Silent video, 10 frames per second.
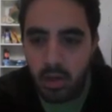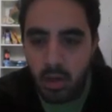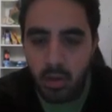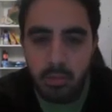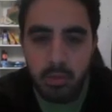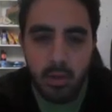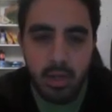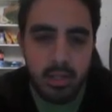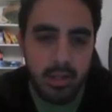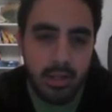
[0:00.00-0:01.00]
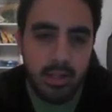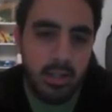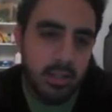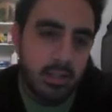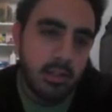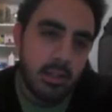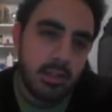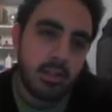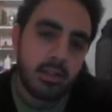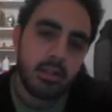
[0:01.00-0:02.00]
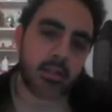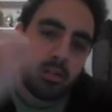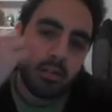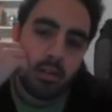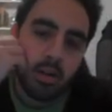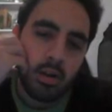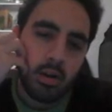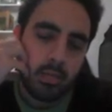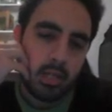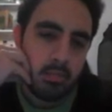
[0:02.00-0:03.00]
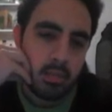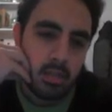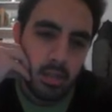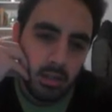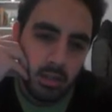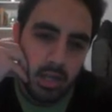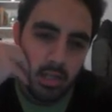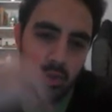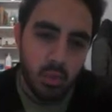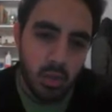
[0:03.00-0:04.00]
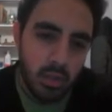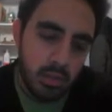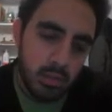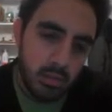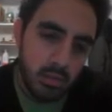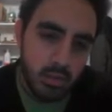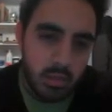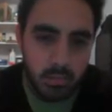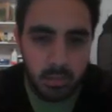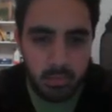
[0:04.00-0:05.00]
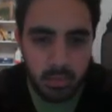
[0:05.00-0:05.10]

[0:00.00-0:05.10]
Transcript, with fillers: وأنا بيقول لك تخيل إن أنت عندك آه، رقمين مثلا x و y تمام